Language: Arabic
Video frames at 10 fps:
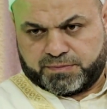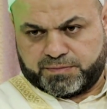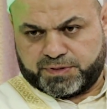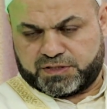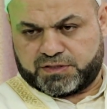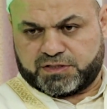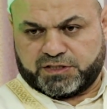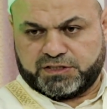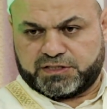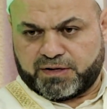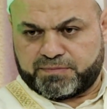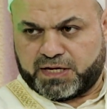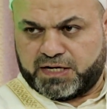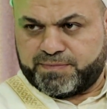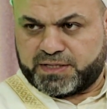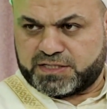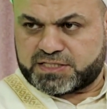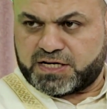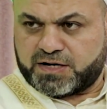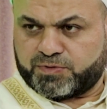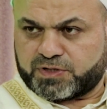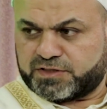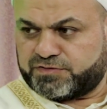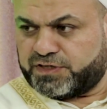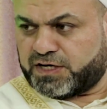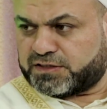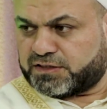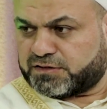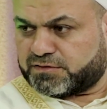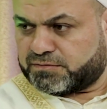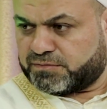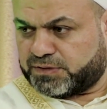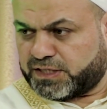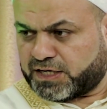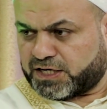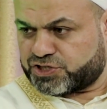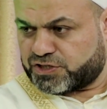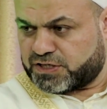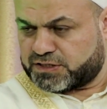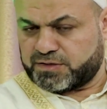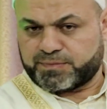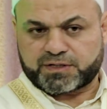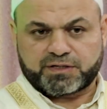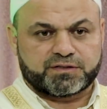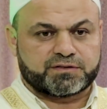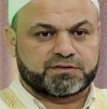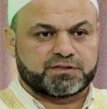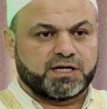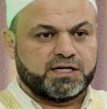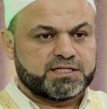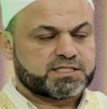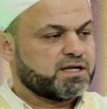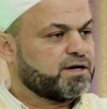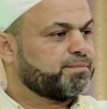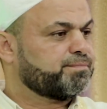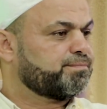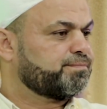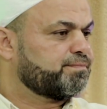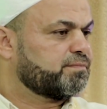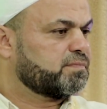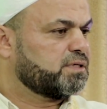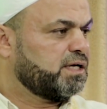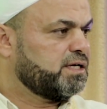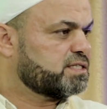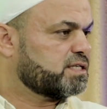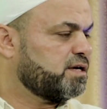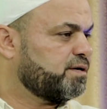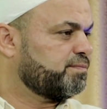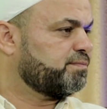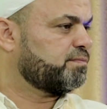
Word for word: بتعد كم كلمة إسلام ورد فيها يمكن عشرات المرات الإسلام الإسلام